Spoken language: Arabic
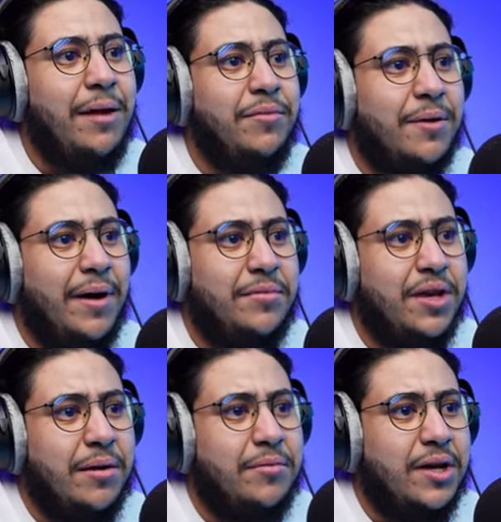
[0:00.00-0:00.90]
ما يمديك ما
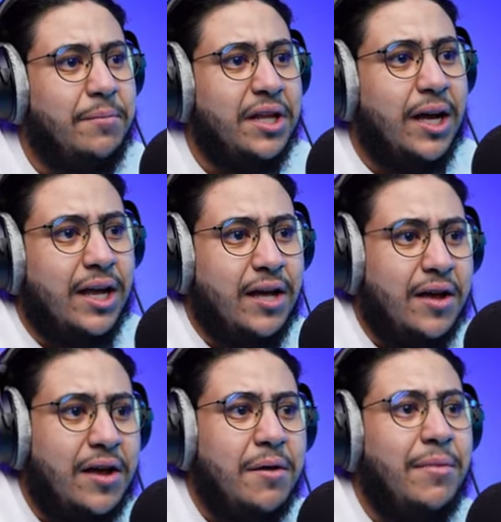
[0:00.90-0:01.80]
يمديك ما يمديك بدري عليك
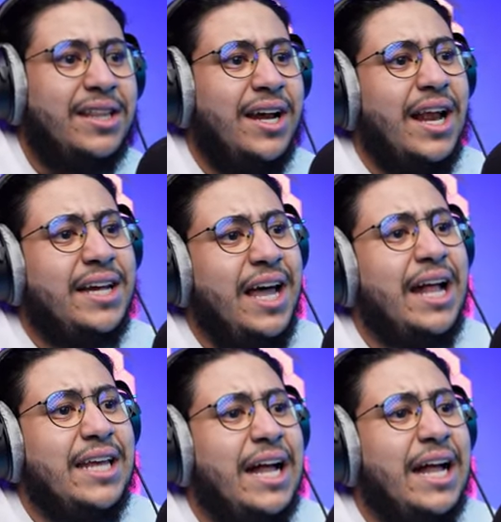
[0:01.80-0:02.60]
بدري عليك تعال